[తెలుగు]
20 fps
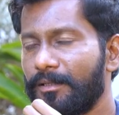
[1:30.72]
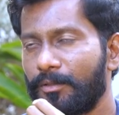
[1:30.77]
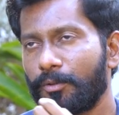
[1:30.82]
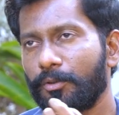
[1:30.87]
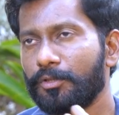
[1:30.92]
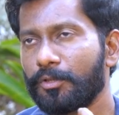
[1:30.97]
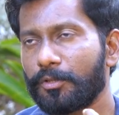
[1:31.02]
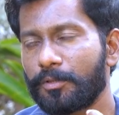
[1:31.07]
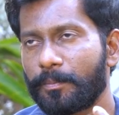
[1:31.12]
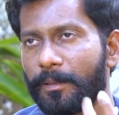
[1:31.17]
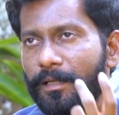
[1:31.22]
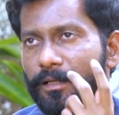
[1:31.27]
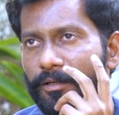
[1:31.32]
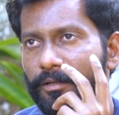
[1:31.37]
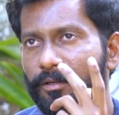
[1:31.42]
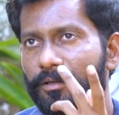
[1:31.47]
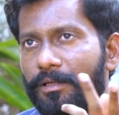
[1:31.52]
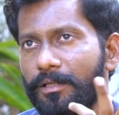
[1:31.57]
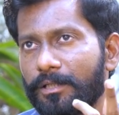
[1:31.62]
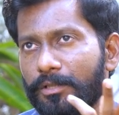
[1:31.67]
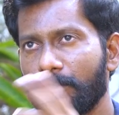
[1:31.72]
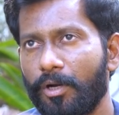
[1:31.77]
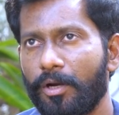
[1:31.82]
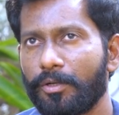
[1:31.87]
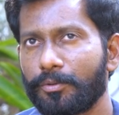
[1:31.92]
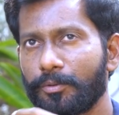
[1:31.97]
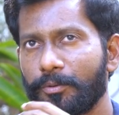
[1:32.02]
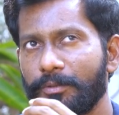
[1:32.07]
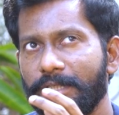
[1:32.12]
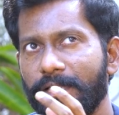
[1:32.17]
రోజు రోజు లో అనే
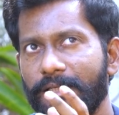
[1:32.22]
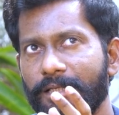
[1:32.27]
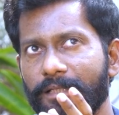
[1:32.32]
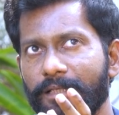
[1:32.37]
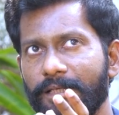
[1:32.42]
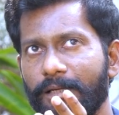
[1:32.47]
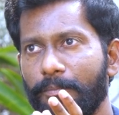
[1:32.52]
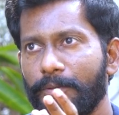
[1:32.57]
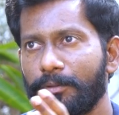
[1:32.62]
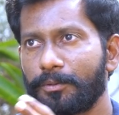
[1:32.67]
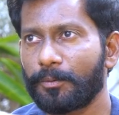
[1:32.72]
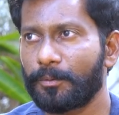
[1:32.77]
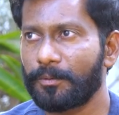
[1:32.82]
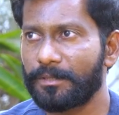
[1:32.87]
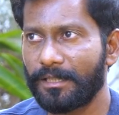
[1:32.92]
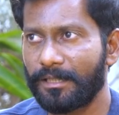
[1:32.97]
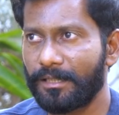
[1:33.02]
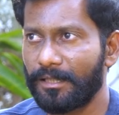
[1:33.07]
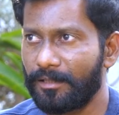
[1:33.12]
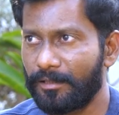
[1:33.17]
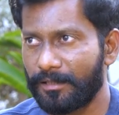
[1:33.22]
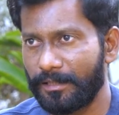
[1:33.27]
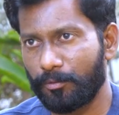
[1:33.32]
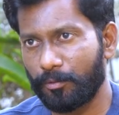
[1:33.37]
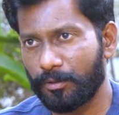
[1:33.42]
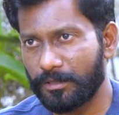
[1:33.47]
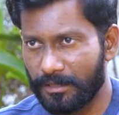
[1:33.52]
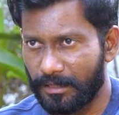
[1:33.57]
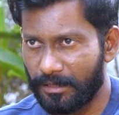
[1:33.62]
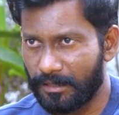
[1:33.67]
సాంగ్ షూట్ జరిగేదండి అప్పుడు సుఖ సార్ వాళ్ళు అక్కడికి
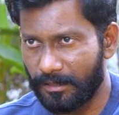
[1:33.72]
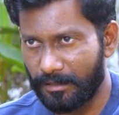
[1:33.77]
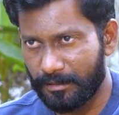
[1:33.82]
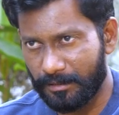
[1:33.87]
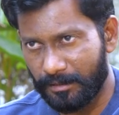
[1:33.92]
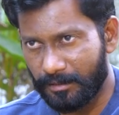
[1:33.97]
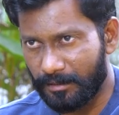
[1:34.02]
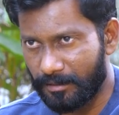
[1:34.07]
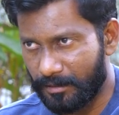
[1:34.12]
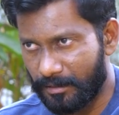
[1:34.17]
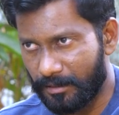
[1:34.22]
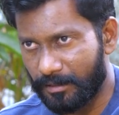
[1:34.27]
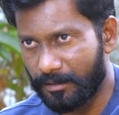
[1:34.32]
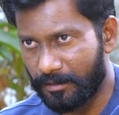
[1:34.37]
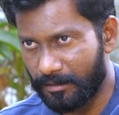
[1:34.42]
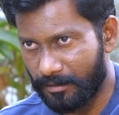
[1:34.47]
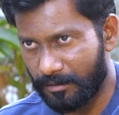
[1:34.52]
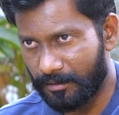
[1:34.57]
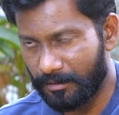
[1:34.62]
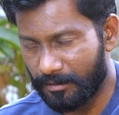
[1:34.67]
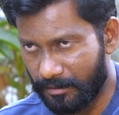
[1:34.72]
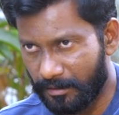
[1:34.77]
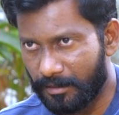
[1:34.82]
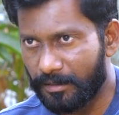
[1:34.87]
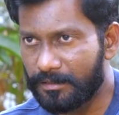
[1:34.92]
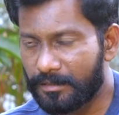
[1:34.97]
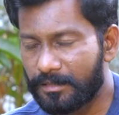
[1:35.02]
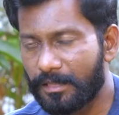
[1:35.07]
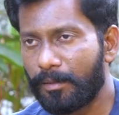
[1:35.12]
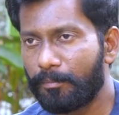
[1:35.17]
వచ్చారండి ఎందుకంటే
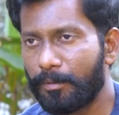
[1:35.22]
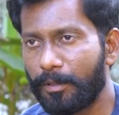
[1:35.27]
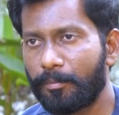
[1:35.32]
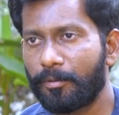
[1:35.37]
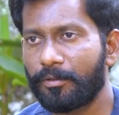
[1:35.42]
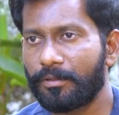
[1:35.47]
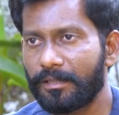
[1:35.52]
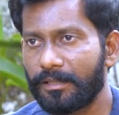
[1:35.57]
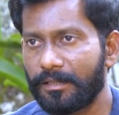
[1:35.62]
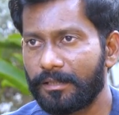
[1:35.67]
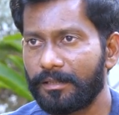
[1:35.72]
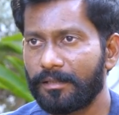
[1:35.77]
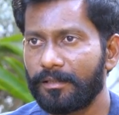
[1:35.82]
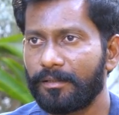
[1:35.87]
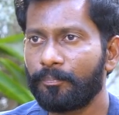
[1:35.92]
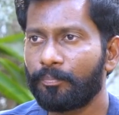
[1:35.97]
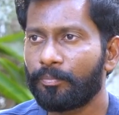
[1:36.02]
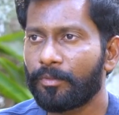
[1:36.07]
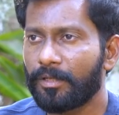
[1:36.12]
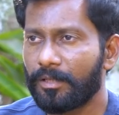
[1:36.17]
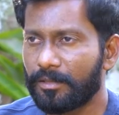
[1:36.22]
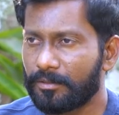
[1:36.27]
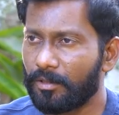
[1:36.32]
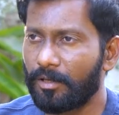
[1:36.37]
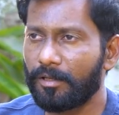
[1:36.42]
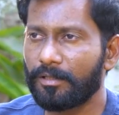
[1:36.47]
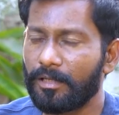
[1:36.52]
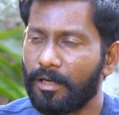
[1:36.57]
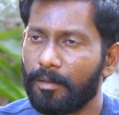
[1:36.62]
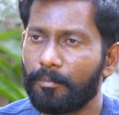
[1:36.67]
రిలీజ్ టైం అయిపోతుందండి
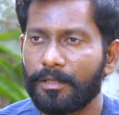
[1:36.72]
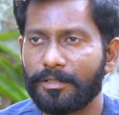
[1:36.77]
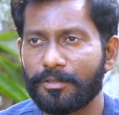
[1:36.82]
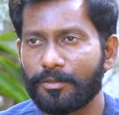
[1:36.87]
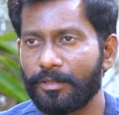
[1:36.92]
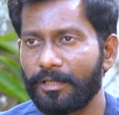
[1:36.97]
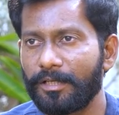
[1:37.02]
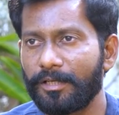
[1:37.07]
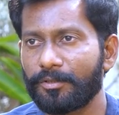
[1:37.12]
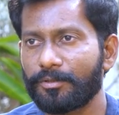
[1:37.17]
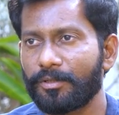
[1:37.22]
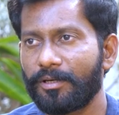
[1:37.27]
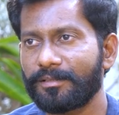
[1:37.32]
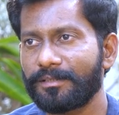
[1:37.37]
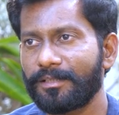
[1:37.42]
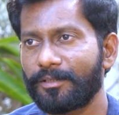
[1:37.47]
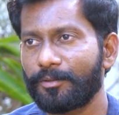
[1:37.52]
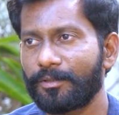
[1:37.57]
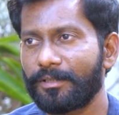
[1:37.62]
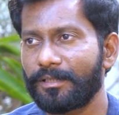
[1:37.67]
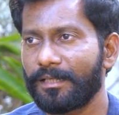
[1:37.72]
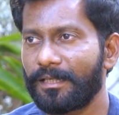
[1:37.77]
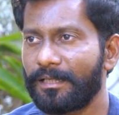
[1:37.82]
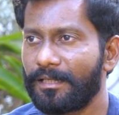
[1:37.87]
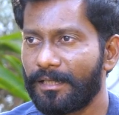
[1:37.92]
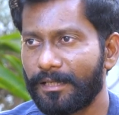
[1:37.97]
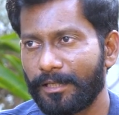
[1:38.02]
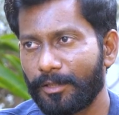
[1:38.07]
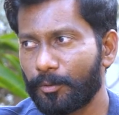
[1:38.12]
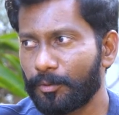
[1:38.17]
సాంగ్ నా మనసు నీలో సాంగ్ జరుగుతుంటే
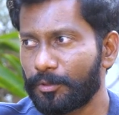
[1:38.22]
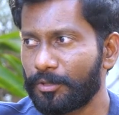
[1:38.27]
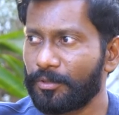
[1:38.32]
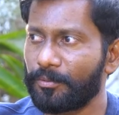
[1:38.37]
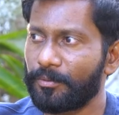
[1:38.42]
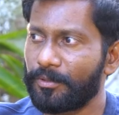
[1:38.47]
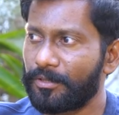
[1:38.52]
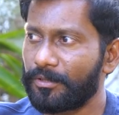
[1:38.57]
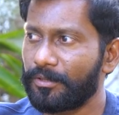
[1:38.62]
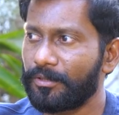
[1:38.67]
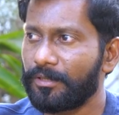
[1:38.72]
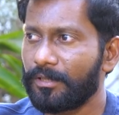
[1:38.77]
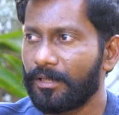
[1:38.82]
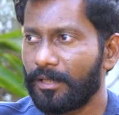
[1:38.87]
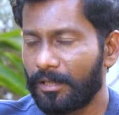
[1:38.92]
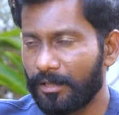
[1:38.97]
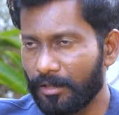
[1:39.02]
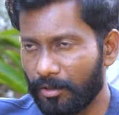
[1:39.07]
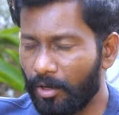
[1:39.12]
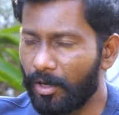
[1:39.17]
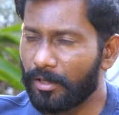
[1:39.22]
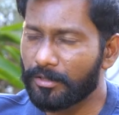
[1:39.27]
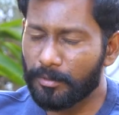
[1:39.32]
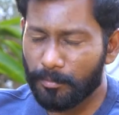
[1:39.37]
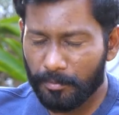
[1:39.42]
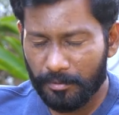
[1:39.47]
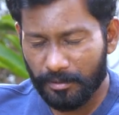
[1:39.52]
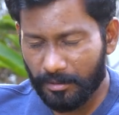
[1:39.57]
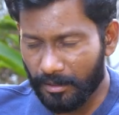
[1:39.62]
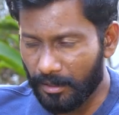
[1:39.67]
ఎన్టీఆర్ గారు కూర్చునేవారు అంటే లాస్ట్
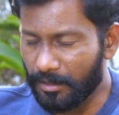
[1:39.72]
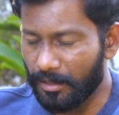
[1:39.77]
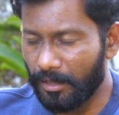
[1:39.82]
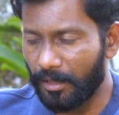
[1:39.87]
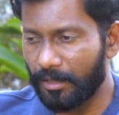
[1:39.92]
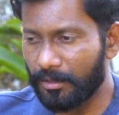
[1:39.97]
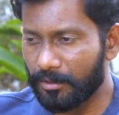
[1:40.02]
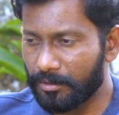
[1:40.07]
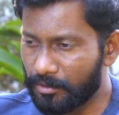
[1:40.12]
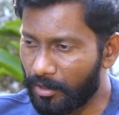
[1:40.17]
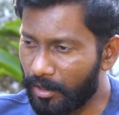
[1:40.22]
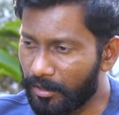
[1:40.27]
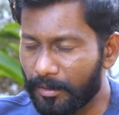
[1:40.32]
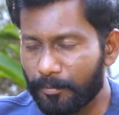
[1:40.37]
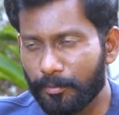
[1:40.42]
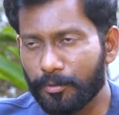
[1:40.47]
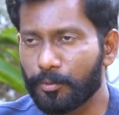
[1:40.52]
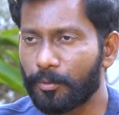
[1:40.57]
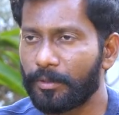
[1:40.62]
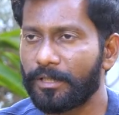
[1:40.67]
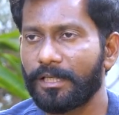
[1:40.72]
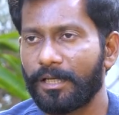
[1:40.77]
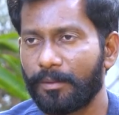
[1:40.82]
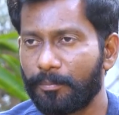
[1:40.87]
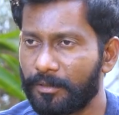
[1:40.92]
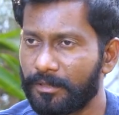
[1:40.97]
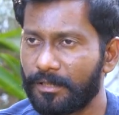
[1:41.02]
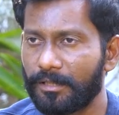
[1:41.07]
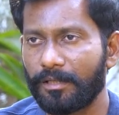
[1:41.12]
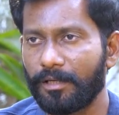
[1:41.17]
ఇంకా ఆ సాంగ్ అయిపోయి షూటింగ్
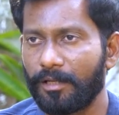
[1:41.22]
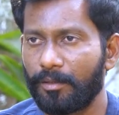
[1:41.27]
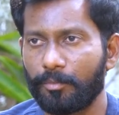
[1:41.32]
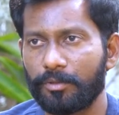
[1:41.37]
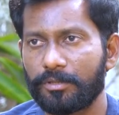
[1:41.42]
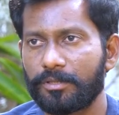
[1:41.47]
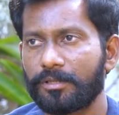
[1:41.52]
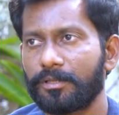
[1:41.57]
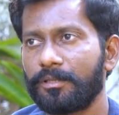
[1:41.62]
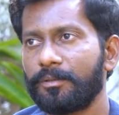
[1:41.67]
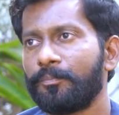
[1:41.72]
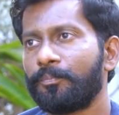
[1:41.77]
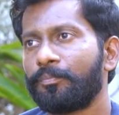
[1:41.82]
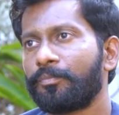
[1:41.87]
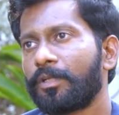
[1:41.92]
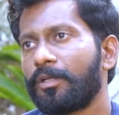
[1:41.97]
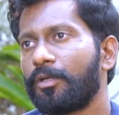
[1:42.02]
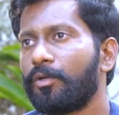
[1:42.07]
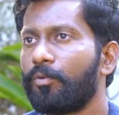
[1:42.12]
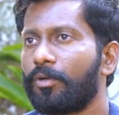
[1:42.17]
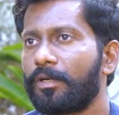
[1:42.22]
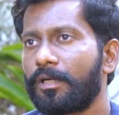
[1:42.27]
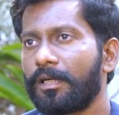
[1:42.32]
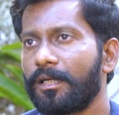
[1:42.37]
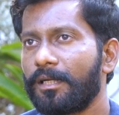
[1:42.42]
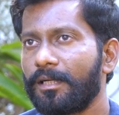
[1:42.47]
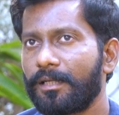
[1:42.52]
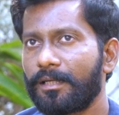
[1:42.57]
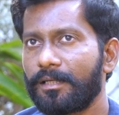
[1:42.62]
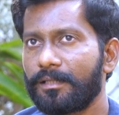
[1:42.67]
అయిపోతుందండి ఆల్మోస్ట్ నువ్వు ఉండరా
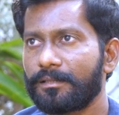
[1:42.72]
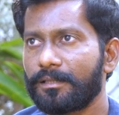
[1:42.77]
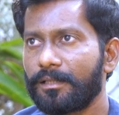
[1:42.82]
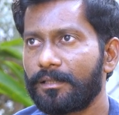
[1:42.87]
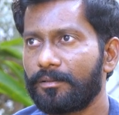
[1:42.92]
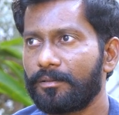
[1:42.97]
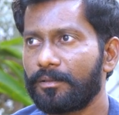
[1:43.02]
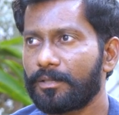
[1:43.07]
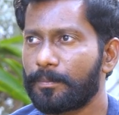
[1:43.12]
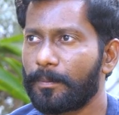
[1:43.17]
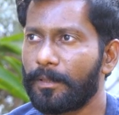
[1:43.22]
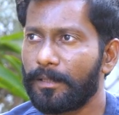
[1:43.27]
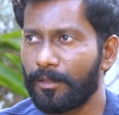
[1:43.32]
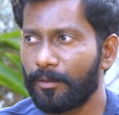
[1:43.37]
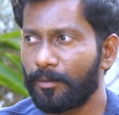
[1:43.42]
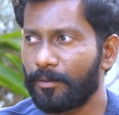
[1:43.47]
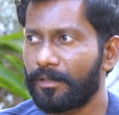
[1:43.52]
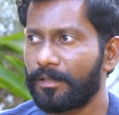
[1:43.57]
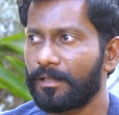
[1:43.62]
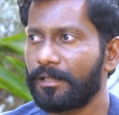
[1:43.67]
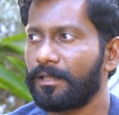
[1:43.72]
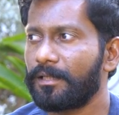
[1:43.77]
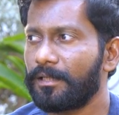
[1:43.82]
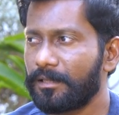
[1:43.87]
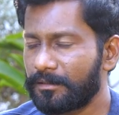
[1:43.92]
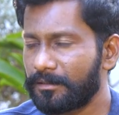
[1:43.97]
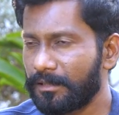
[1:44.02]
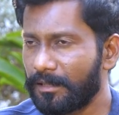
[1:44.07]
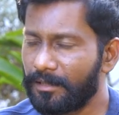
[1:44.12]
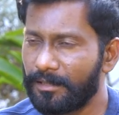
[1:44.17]
అన్నారండి సార్ లో ఉంటుంటే
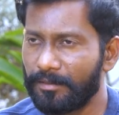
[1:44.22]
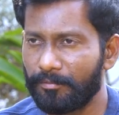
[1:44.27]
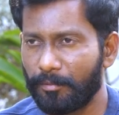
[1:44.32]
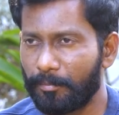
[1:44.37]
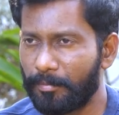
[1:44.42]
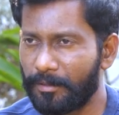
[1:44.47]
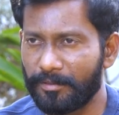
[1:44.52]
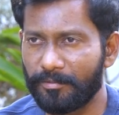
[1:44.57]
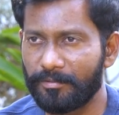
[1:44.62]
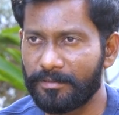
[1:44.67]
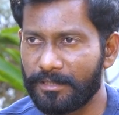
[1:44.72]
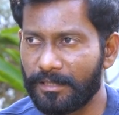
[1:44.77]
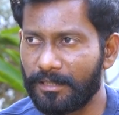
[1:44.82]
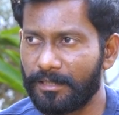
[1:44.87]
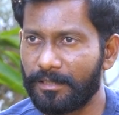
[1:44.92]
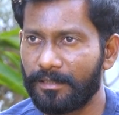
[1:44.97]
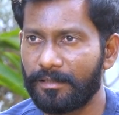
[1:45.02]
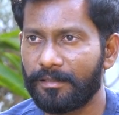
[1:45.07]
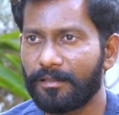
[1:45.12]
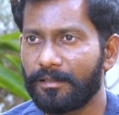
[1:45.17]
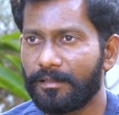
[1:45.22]
చలి విపరీతమైన చలి